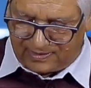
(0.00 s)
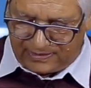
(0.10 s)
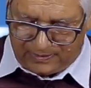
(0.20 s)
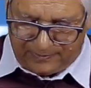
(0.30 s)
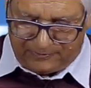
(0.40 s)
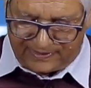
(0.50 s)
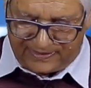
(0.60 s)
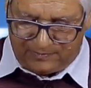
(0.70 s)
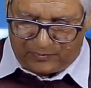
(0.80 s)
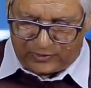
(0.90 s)
करीबी
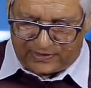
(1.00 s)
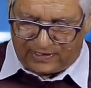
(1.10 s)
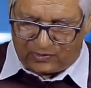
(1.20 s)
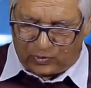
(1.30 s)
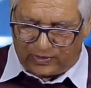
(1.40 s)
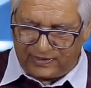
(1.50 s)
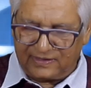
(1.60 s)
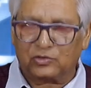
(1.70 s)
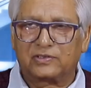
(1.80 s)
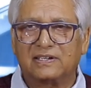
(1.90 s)
वकील मोनिका अरोड़ा ने
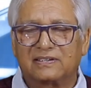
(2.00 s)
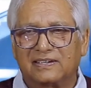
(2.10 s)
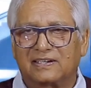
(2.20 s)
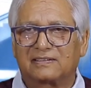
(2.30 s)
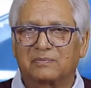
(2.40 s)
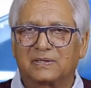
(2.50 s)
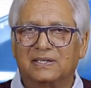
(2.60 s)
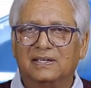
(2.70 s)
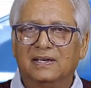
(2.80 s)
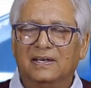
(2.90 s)
कुछ इसी किस्म
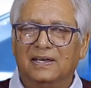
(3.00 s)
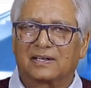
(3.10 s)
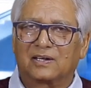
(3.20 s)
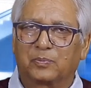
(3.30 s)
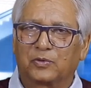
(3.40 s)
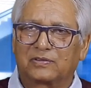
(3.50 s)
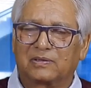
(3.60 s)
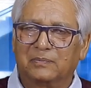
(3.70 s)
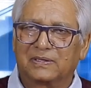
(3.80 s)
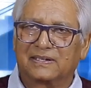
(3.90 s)
की एक रिपोर्ट
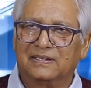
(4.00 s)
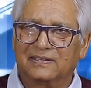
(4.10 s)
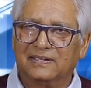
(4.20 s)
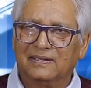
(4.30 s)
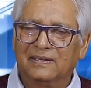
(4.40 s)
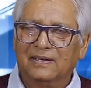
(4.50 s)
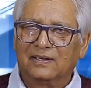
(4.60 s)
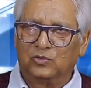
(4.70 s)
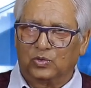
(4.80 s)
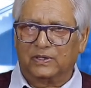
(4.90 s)
सबमिट की थी
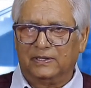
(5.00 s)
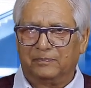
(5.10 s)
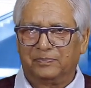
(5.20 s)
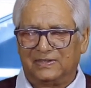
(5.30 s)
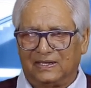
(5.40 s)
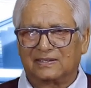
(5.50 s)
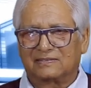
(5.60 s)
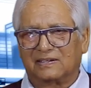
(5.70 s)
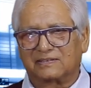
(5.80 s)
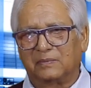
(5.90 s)
जो कि ज़्यादा
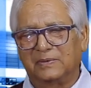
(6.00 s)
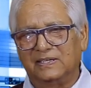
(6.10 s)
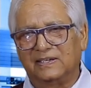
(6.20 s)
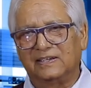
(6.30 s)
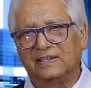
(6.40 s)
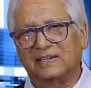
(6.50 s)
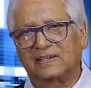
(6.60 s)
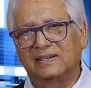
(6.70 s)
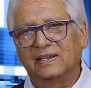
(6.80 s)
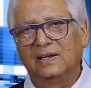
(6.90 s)
चर्चा में नहीं रही है
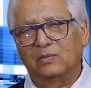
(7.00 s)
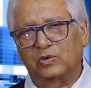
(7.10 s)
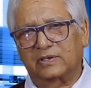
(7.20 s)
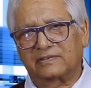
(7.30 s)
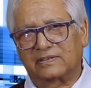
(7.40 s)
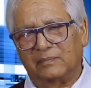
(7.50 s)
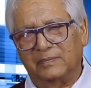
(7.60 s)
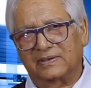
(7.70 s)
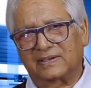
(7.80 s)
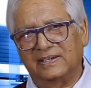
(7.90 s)
लेकिन वो
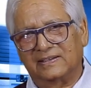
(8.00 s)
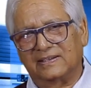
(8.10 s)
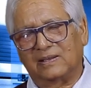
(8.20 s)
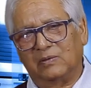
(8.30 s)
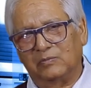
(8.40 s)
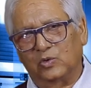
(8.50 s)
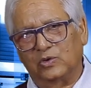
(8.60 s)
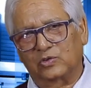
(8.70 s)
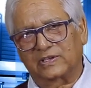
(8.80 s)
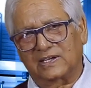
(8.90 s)
सबमिट की थी तब हम लोगों
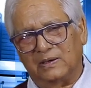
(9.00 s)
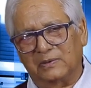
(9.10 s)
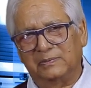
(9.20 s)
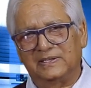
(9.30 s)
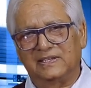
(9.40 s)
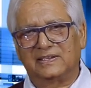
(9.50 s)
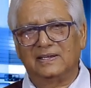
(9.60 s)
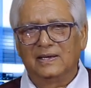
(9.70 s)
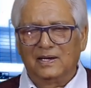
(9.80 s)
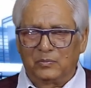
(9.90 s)
ने उसकी खबर भी दी थी
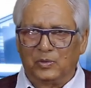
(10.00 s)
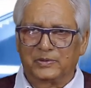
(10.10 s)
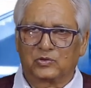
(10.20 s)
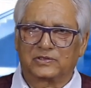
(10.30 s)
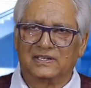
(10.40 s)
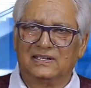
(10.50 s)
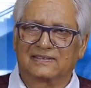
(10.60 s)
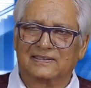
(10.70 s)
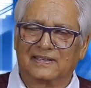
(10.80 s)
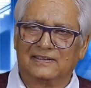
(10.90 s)
वो भी कुछ
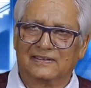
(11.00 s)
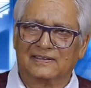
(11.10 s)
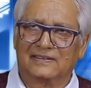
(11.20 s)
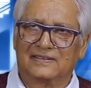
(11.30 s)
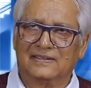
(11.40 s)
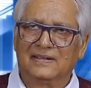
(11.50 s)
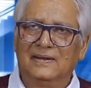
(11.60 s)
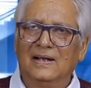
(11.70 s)
इसी तरीके की थी